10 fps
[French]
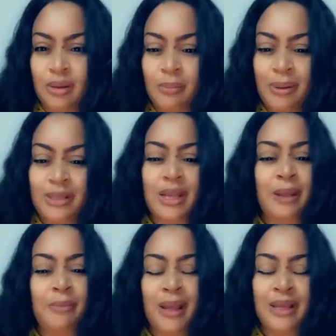Parce qu'à
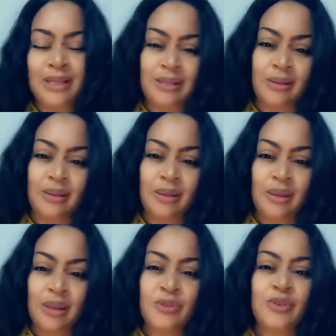la base,
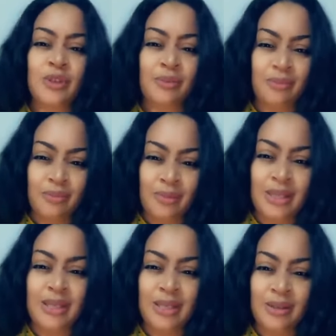nous sommes
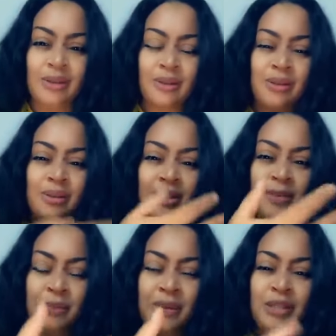des êtres
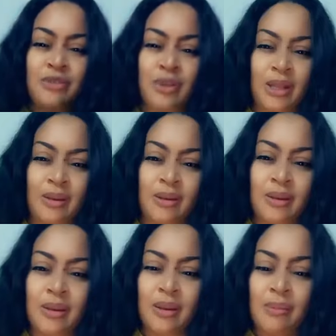spirituels,
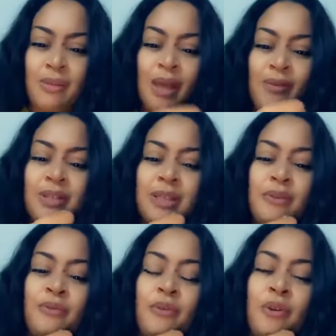mais avec cette
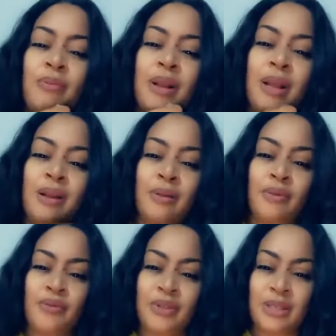forme-là,
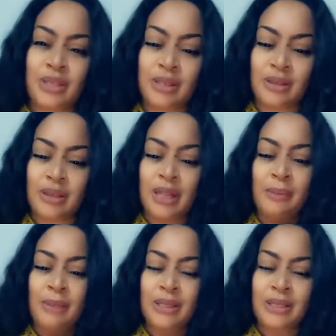physique qui est la
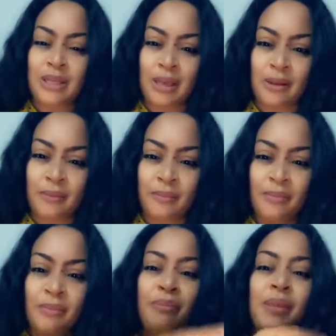matière.
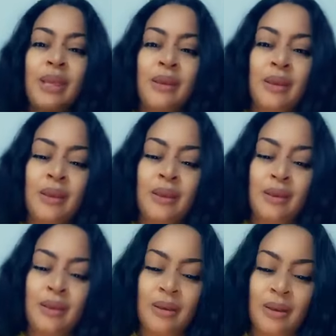Mais
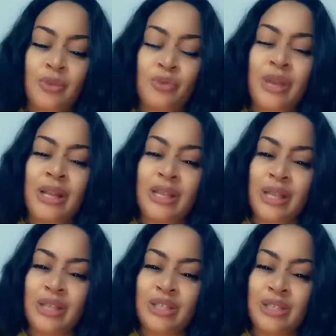en nous, il y a
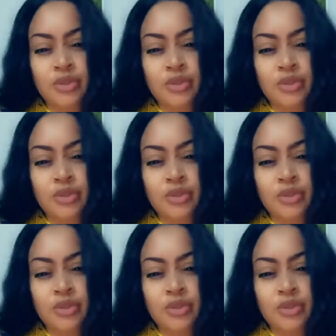l'énergie.